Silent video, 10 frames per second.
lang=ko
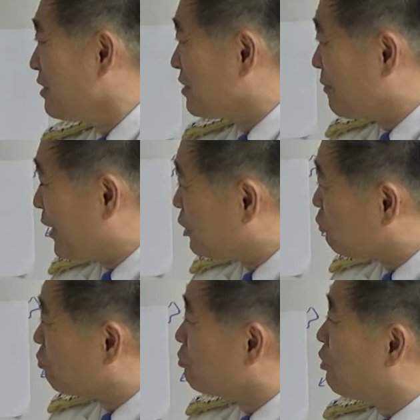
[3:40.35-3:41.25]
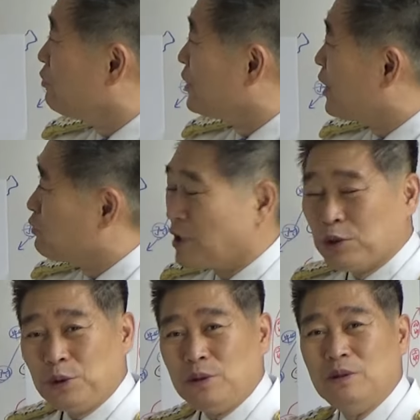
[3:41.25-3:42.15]
그 다음에
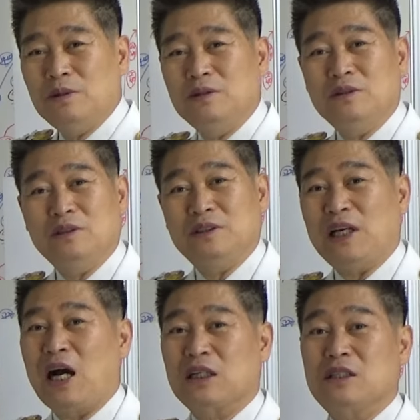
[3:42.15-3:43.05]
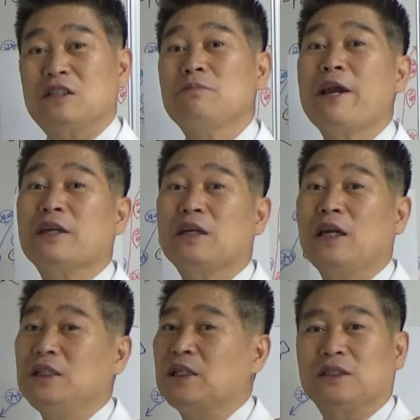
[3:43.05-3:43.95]
중원대륙에도 약
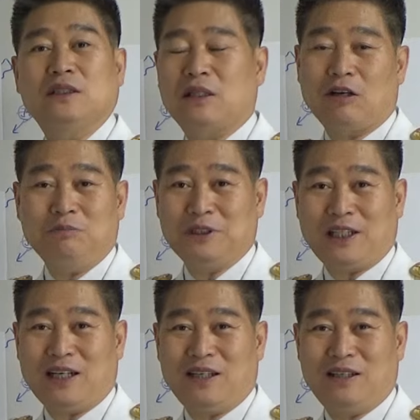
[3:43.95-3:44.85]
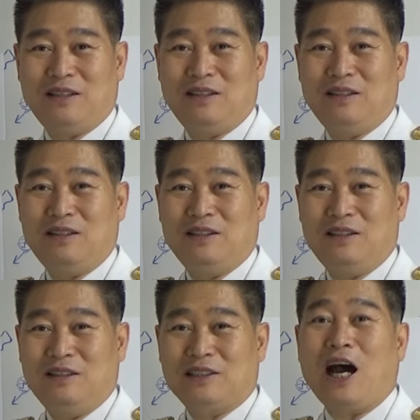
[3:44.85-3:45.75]
200개 이상이 있다고 합니다.
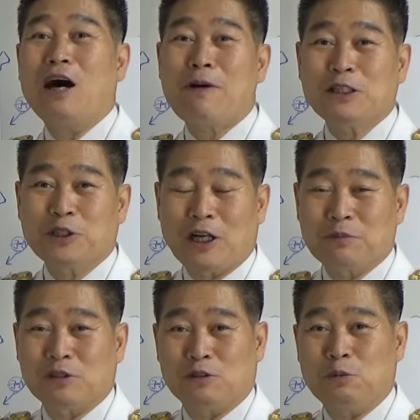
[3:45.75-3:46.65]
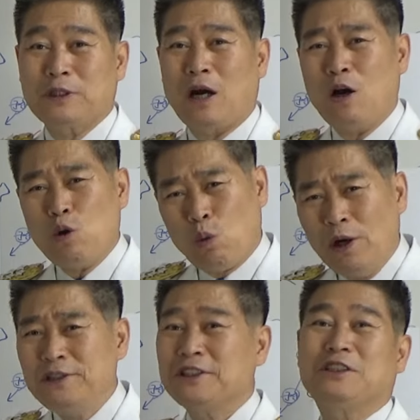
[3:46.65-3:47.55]
다 발견하면 그보다
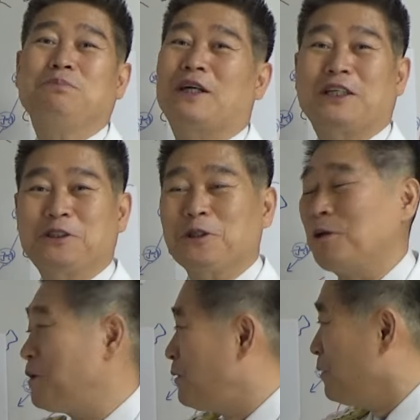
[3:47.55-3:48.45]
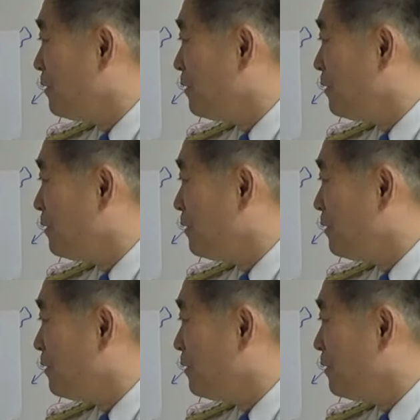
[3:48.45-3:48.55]
훨씬 많겠죠?